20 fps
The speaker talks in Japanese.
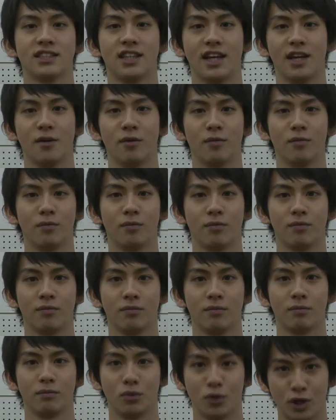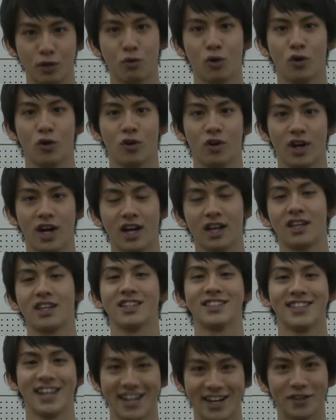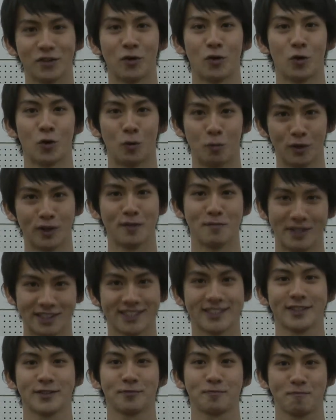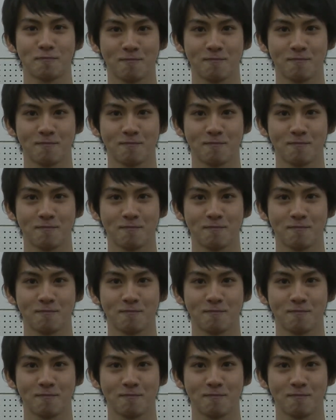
生ぶりを発揮したいなと思ってます